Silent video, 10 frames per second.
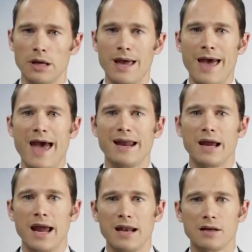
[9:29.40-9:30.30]
và không
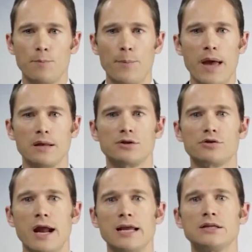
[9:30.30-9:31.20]
thể xâm nhập vào các tế
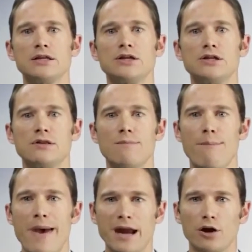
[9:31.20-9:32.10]
bào điểm vàng,
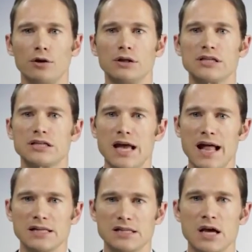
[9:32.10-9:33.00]

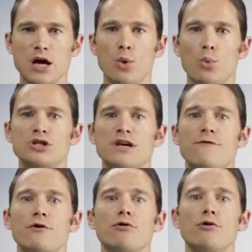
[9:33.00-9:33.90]
vốn rất giàu các
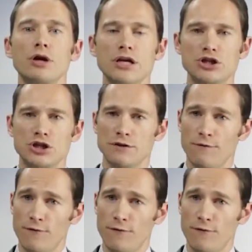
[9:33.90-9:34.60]
axit béo.